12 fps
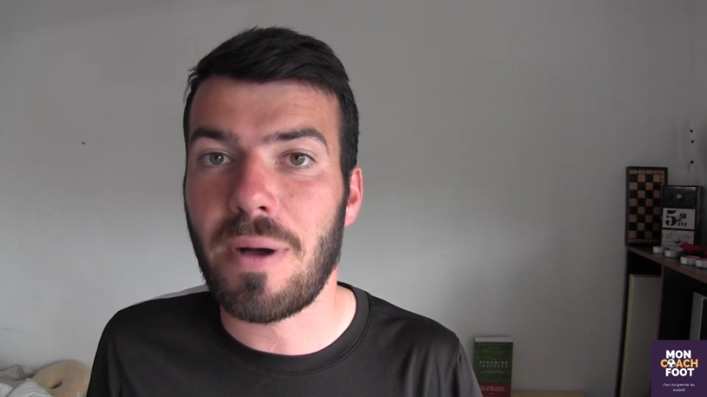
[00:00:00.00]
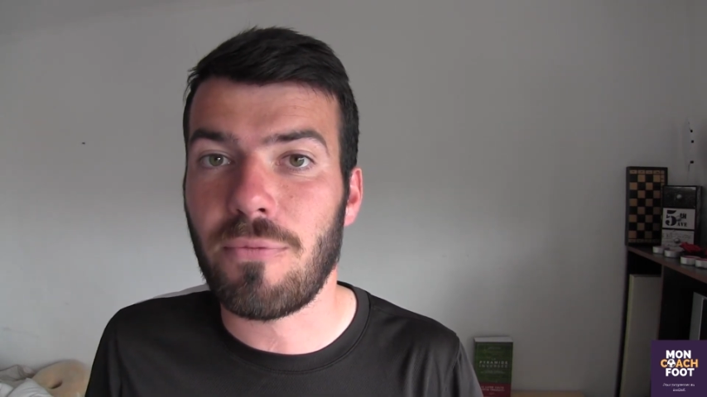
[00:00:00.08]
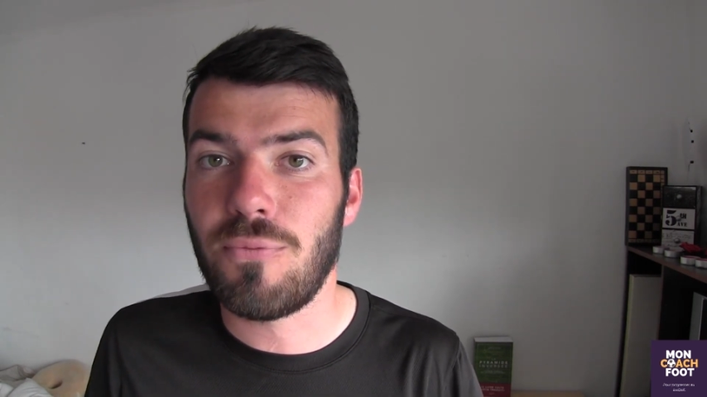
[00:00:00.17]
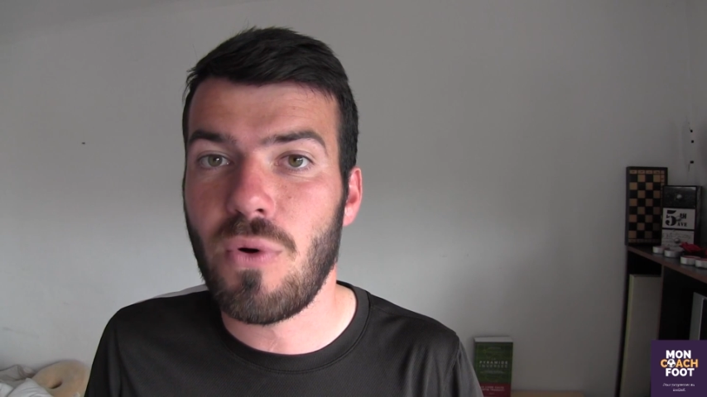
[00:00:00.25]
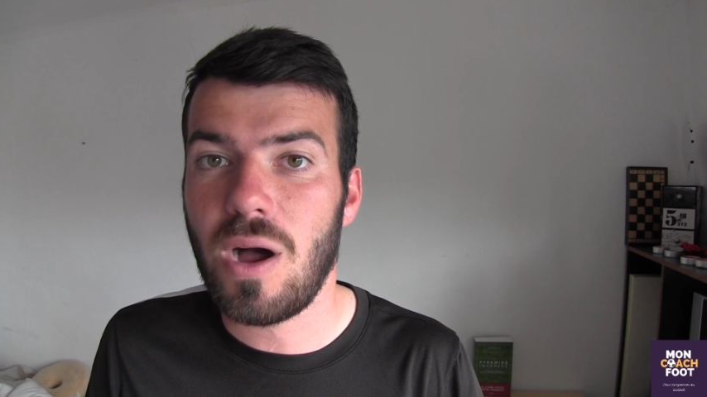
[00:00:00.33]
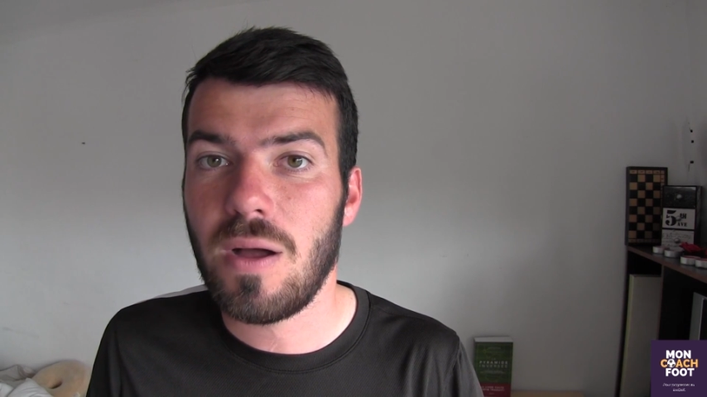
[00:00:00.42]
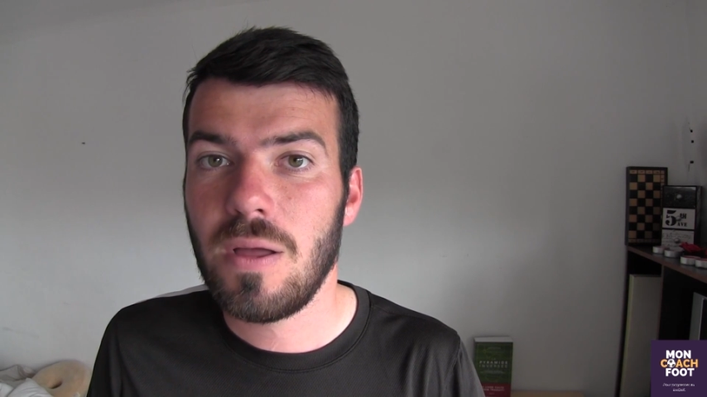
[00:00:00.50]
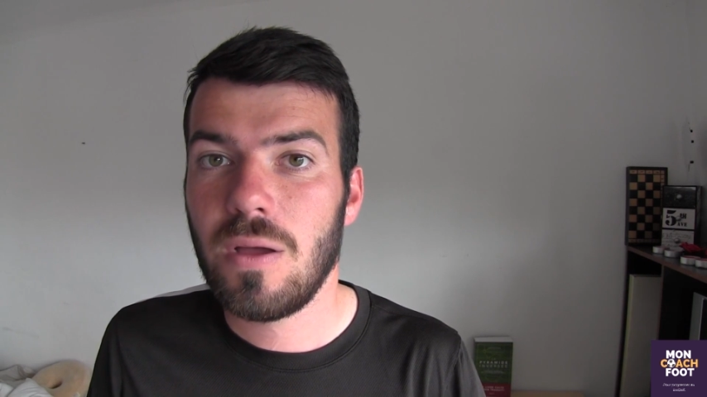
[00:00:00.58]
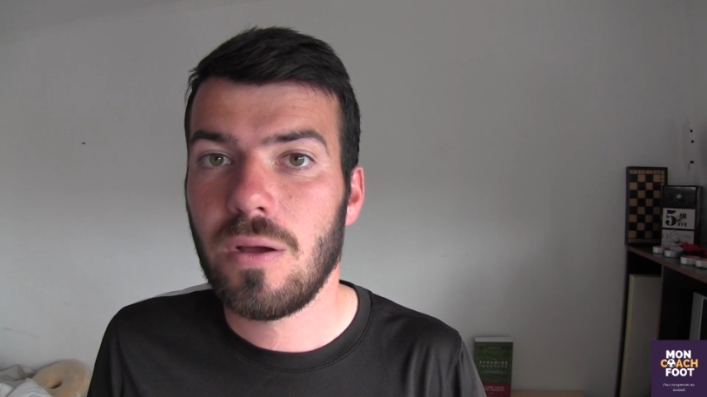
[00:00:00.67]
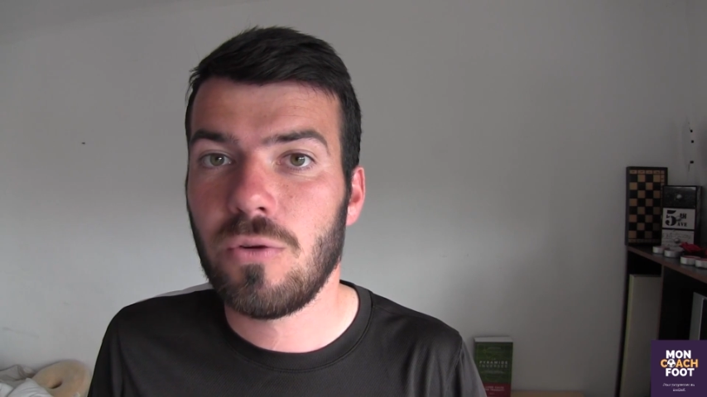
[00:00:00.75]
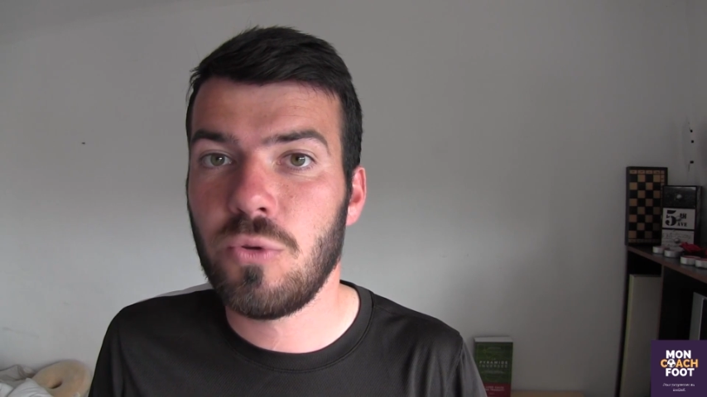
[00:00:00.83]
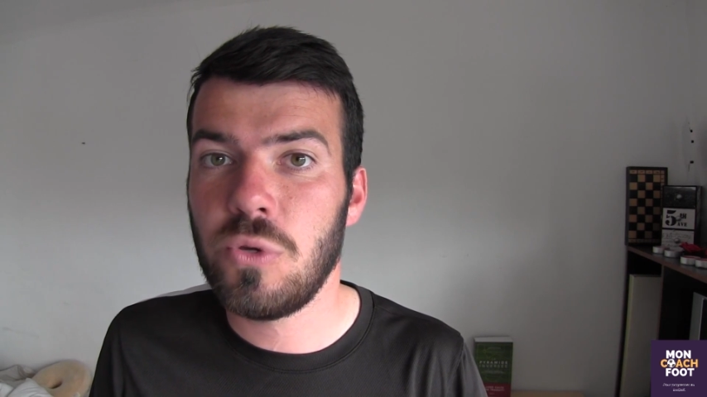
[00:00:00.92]
parfois
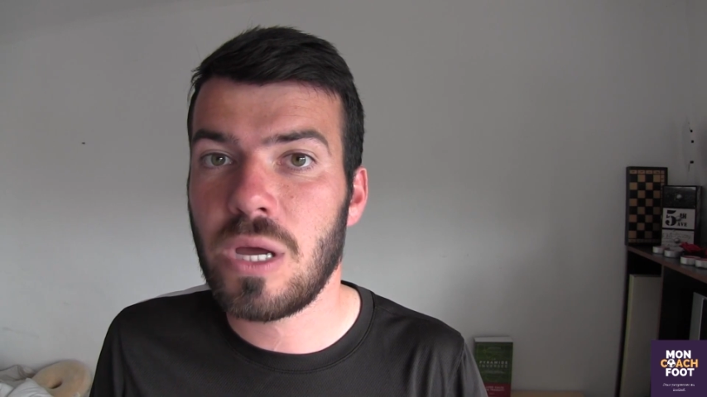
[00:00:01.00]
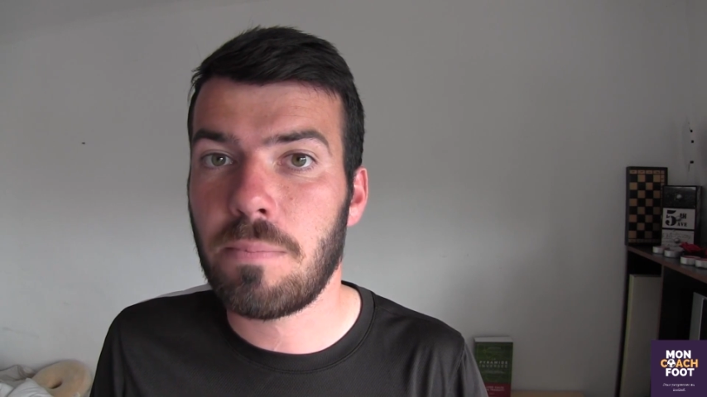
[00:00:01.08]
lui